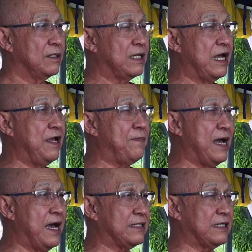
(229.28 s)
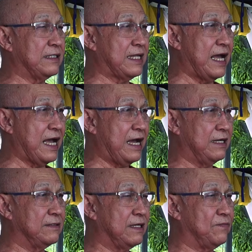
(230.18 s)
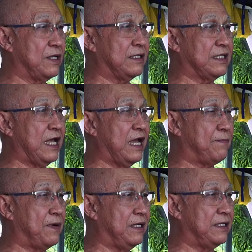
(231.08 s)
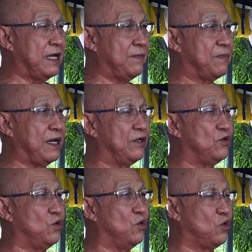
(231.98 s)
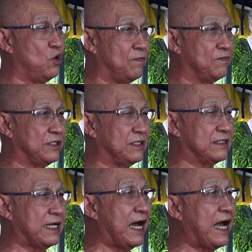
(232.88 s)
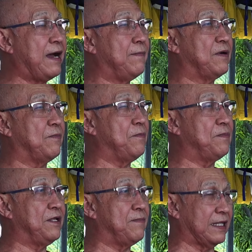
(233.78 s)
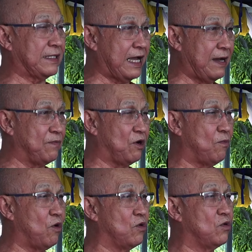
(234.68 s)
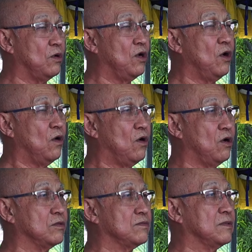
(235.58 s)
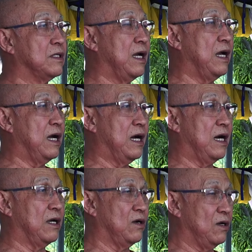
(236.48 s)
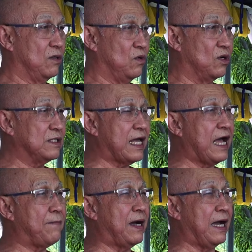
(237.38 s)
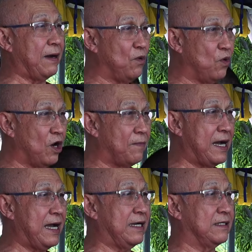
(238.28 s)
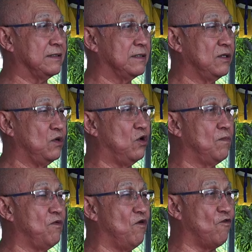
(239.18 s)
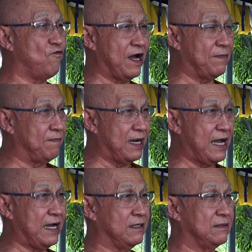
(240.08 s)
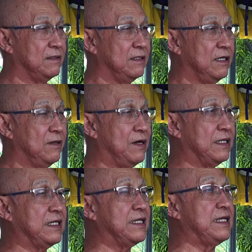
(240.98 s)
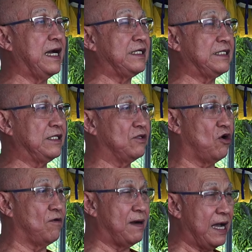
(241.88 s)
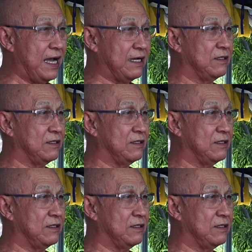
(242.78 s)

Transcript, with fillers: ในภาคต่างๆนับตั้งแต่ไปได้ไปอยู่ร่วมศึกษาประพฤติปฏิบัติธรรมกับองค์องค์หลวงตามหาบัวบ้างหลวงปู่ฟั่นบ้างพระจันทร์ใหญ่สิงห์ทองบ้าง